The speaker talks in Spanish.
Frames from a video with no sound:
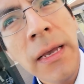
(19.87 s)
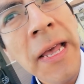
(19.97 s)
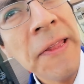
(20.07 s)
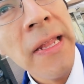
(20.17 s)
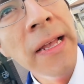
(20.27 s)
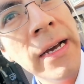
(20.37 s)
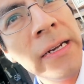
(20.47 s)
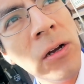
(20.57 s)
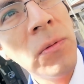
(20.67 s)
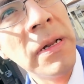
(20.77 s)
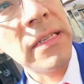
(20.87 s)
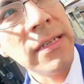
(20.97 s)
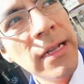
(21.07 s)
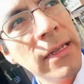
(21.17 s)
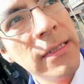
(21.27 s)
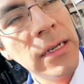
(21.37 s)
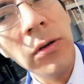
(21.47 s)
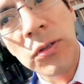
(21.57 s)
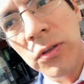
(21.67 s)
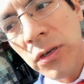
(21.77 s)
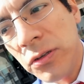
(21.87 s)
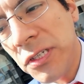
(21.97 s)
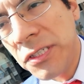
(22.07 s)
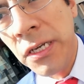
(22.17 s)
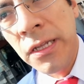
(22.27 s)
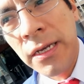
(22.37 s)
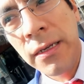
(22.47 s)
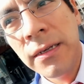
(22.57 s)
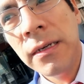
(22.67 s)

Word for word: entre la guerra comercial de Estados Unidos y China,